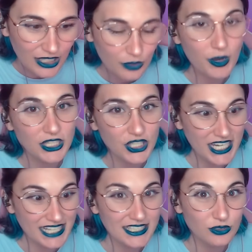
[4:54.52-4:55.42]
Cuando
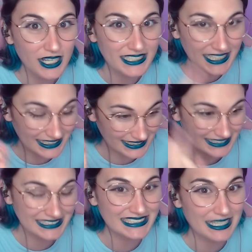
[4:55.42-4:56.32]
llegues a tu casa
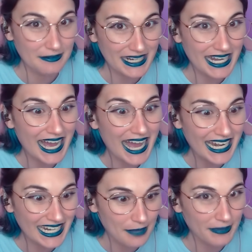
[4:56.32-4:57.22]
te van a
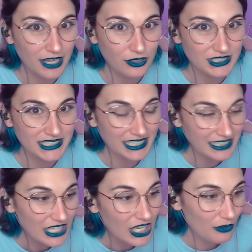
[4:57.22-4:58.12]
jalar a palos, ¿eh?